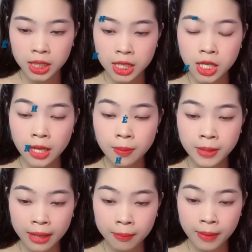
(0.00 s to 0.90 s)
Đức híp
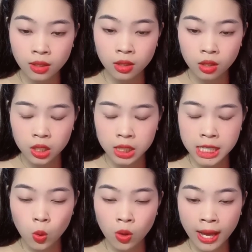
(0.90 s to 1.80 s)
nhẹ mắt,
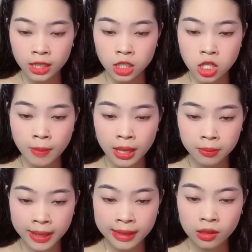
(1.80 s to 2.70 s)
nhìn cô gái trước
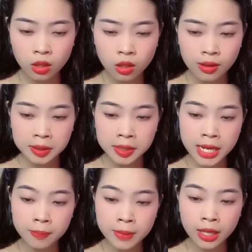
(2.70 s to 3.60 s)
mặt mình,
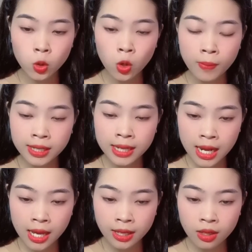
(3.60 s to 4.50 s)
đặc biệt đôi mắt
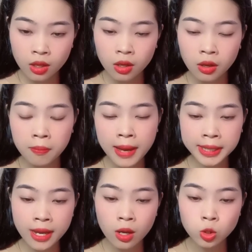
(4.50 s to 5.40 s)
đen láy,
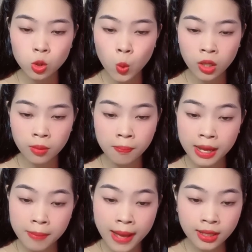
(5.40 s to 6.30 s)
mang theo chút buồn
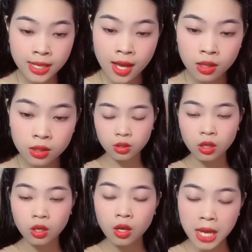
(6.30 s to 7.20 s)
man mác kia.
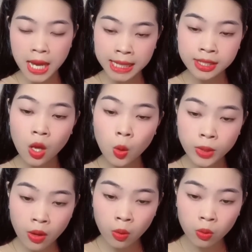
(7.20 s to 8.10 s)
Anh không
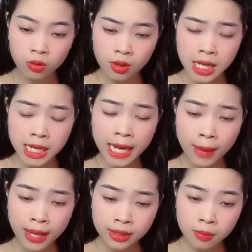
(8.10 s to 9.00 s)
hiểu, gái
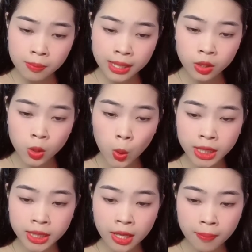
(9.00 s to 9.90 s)
bán thân mình đổi
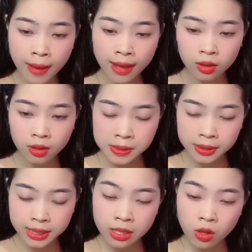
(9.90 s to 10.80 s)
lấy tiền bạc
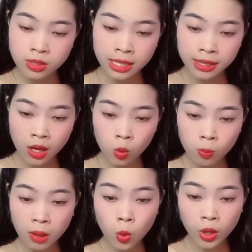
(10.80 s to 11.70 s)
thì có gì đâu
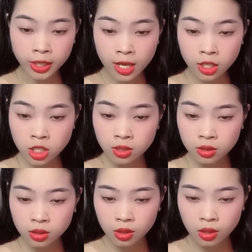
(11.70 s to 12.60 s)
mà buồn kia chứ.
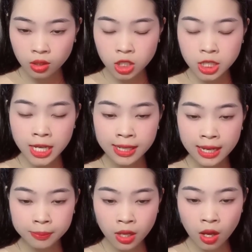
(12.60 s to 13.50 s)
Chỉ cần
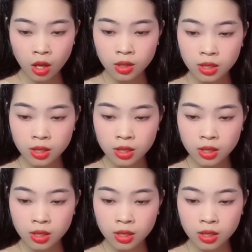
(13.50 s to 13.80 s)
nằm đó,